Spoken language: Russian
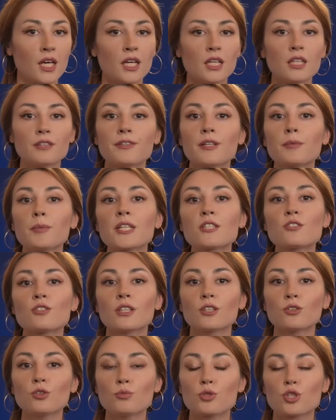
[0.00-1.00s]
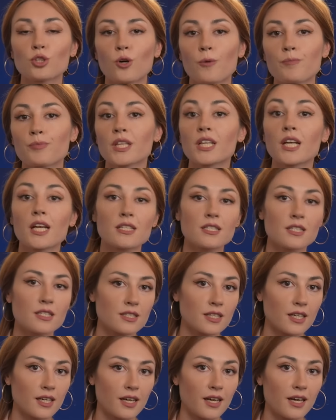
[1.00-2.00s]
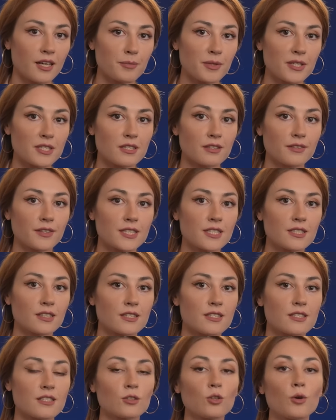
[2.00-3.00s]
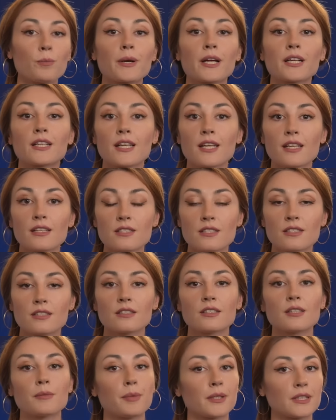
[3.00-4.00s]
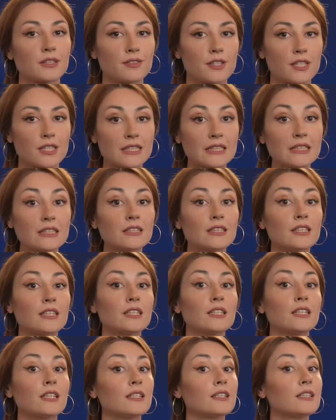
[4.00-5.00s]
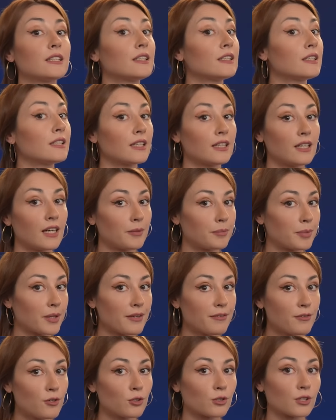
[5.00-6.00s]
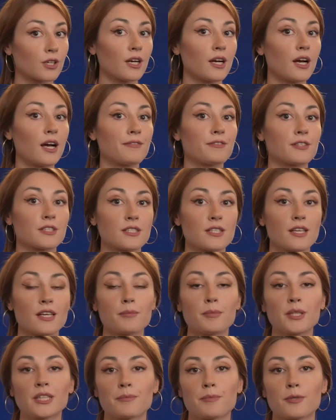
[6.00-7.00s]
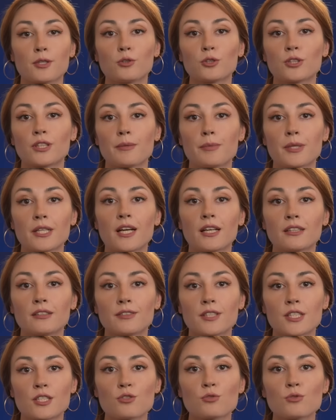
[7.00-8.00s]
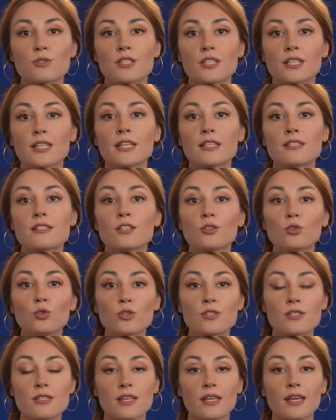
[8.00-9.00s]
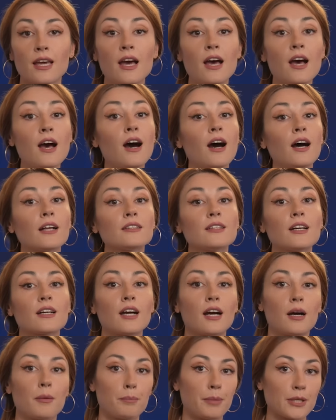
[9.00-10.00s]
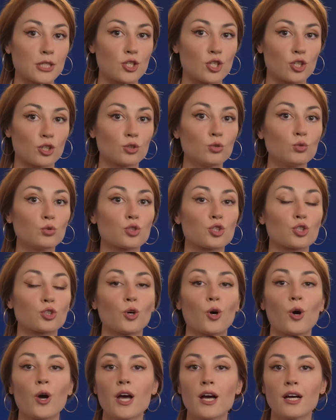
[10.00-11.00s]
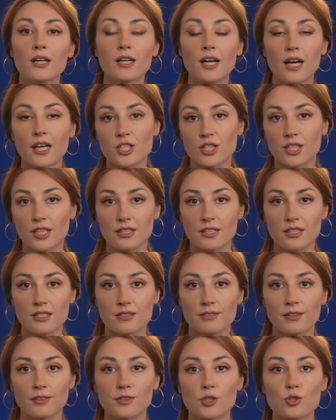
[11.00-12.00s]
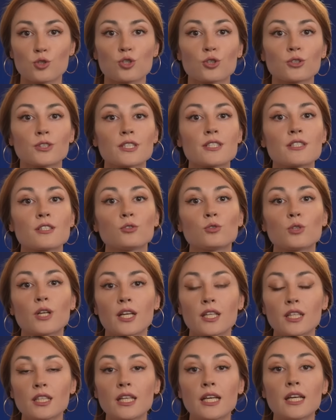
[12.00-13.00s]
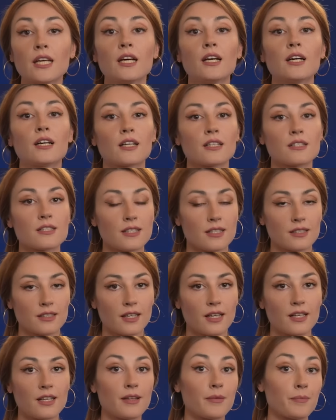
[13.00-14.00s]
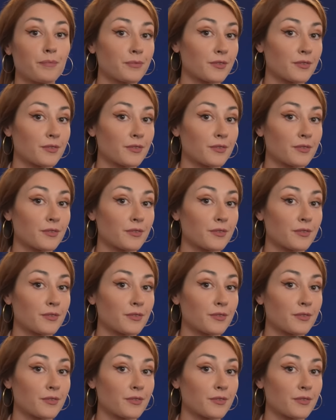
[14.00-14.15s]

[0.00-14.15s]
Информацию о том, что российская армия захватила село Прогресс, не подтвердил и не опроверг офицер мотопехотной бригады ВСУ Сергей Цехоцкий, однако подчеркнул, что каждое действие вооруженных сил Украины рационально